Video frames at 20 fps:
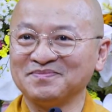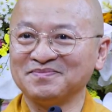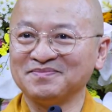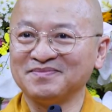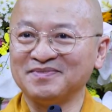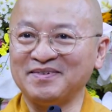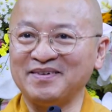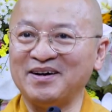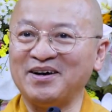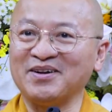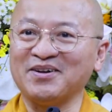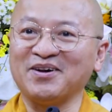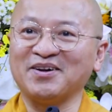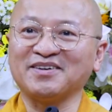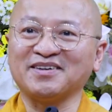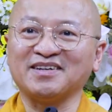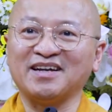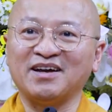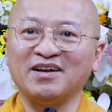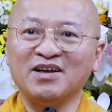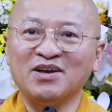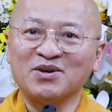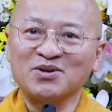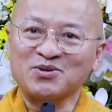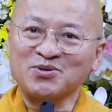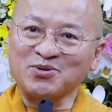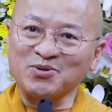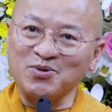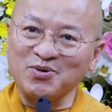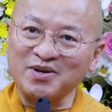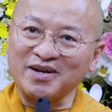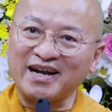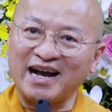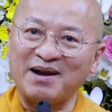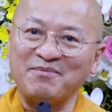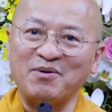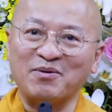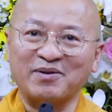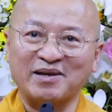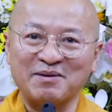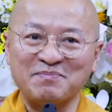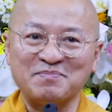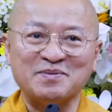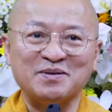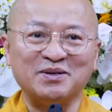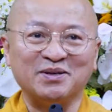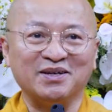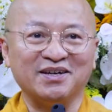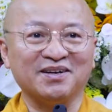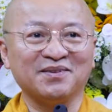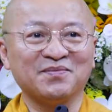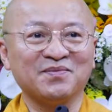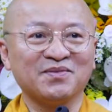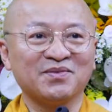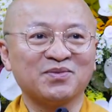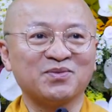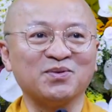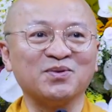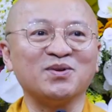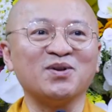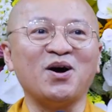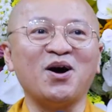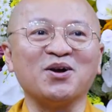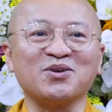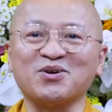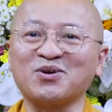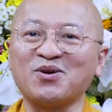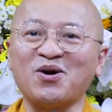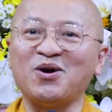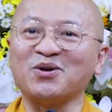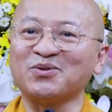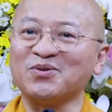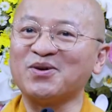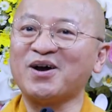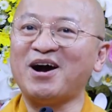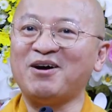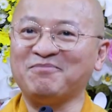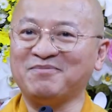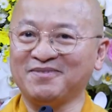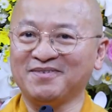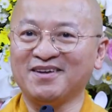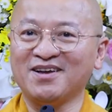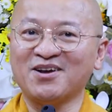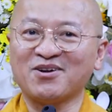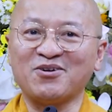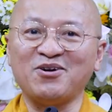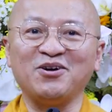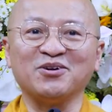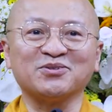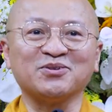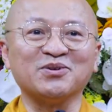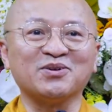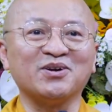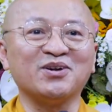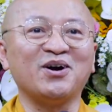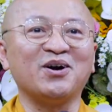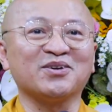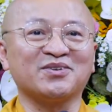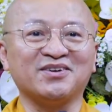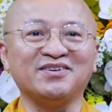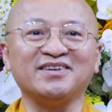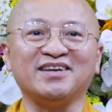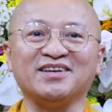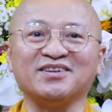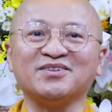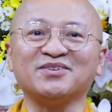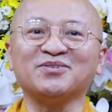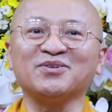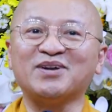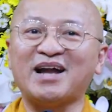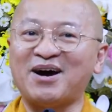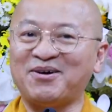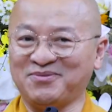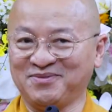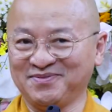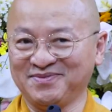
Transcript: vì họ nói rằng là suốt cả một kiếp người tôi lo cho con tôi không, con tôi có lo cho gì cho tôi đâu.